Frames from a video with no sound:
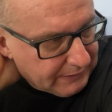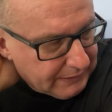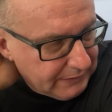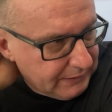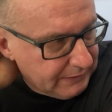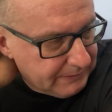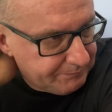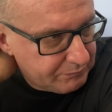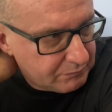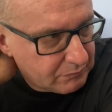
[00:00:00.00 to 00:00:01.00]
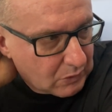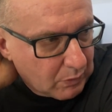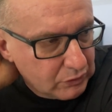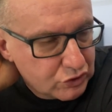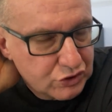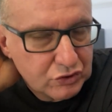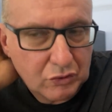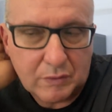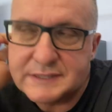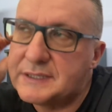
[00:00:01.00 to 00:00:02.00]
eh, ehm, quando ci
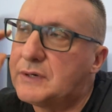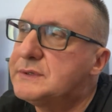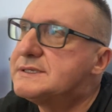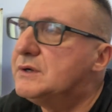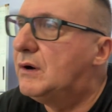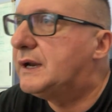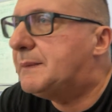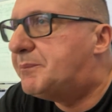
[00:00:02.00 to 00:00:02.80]
sono queste eruzioni,